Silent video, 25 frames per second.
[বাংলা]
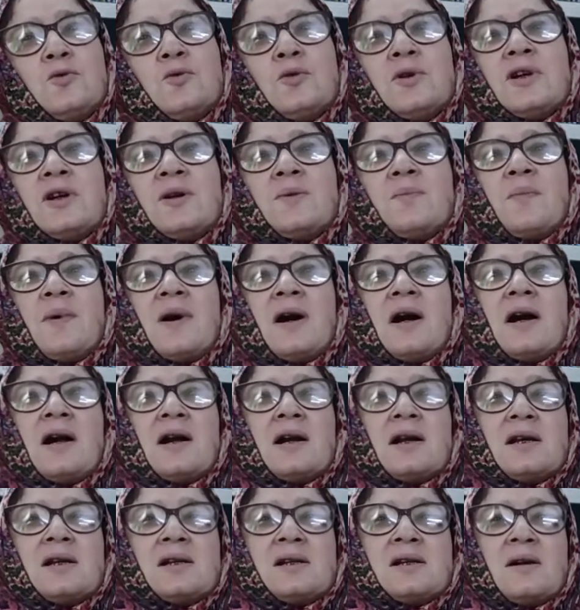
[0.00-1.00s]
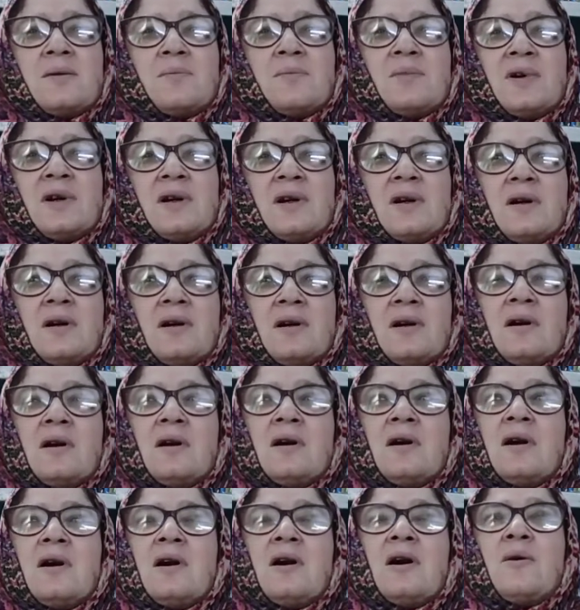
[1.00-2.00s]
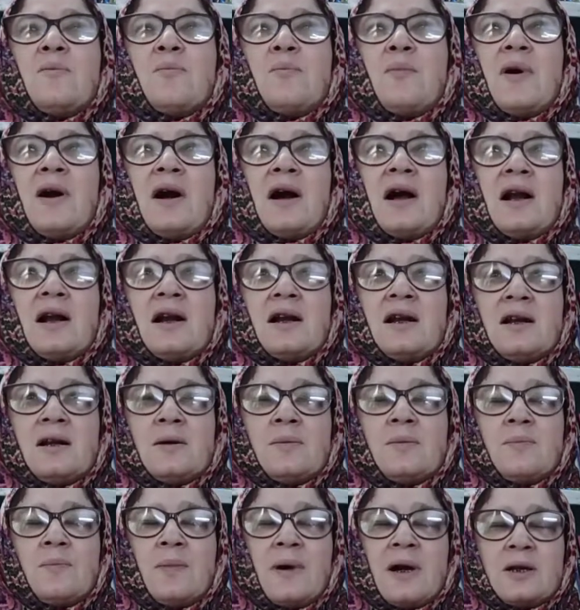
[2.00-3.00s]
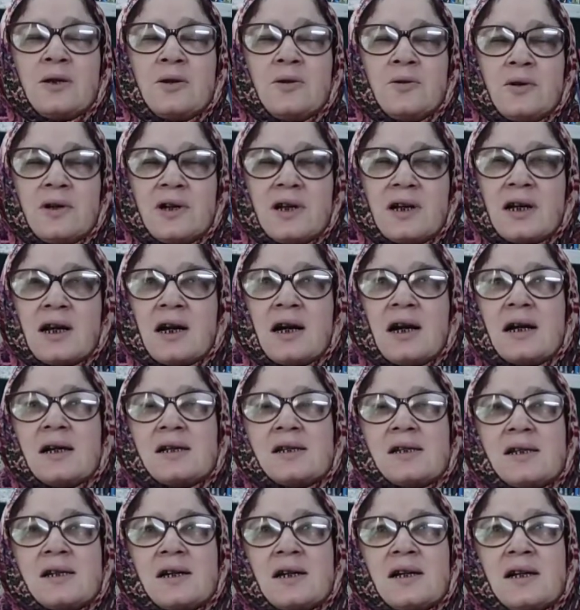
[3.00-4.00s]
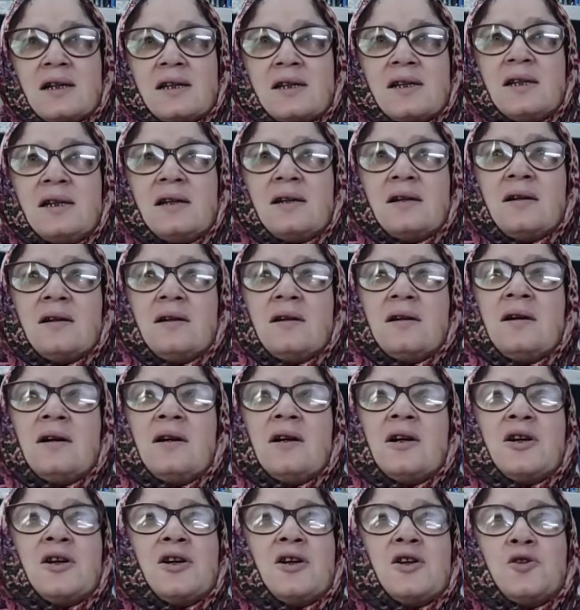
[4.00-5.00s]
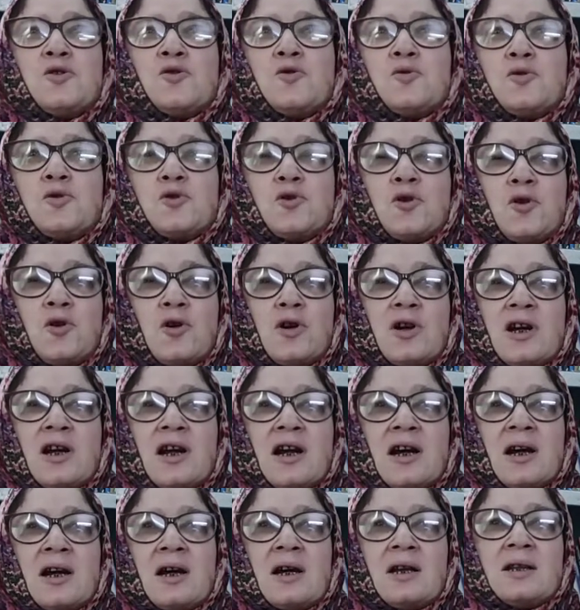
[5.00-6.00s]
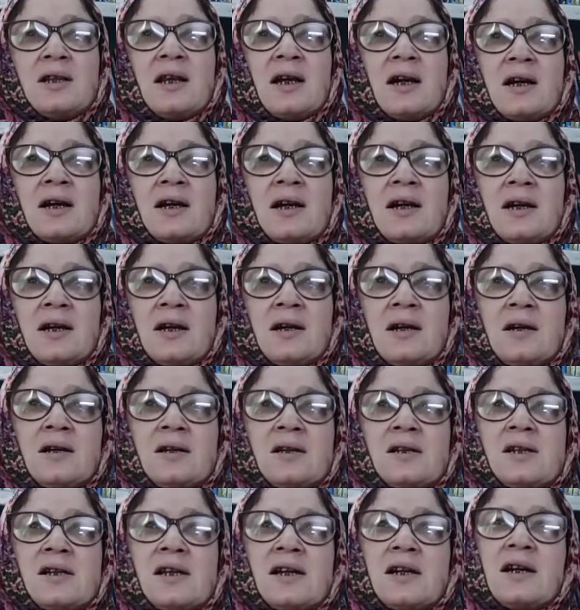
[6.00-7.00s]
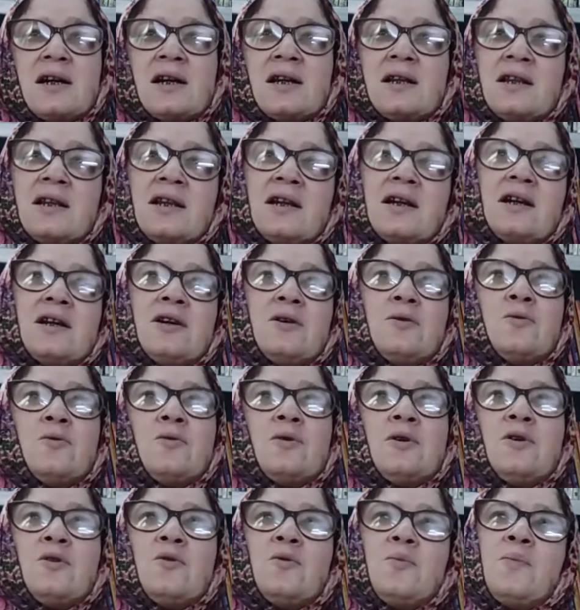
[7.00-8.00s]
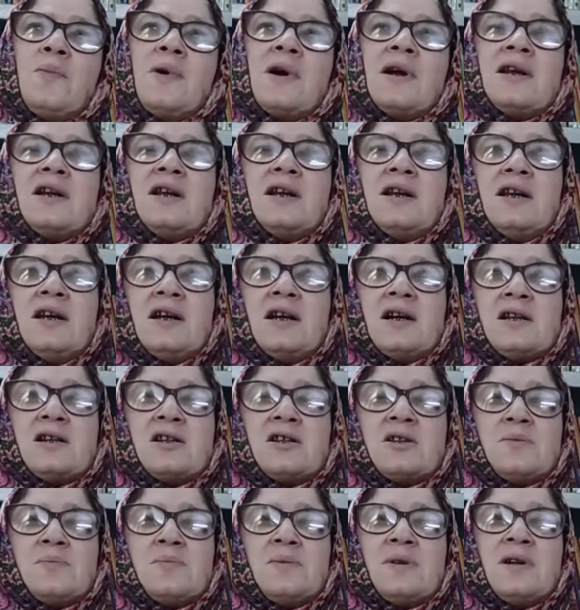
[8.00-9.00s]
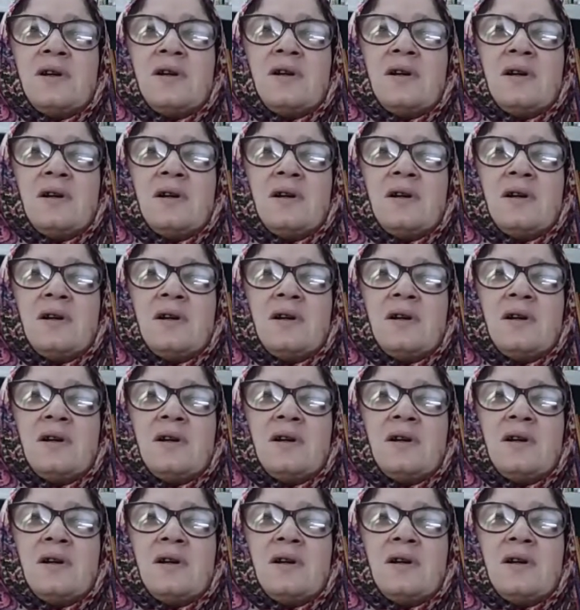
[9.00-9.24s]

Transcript: দূরের পাহাড়ে যাবে পাহাড়ের পাথরের খাঁজে খাঁজে কিছু ঝর্ণা থাকে সেখান থেকে হলেও পানি নিয়ে আসবে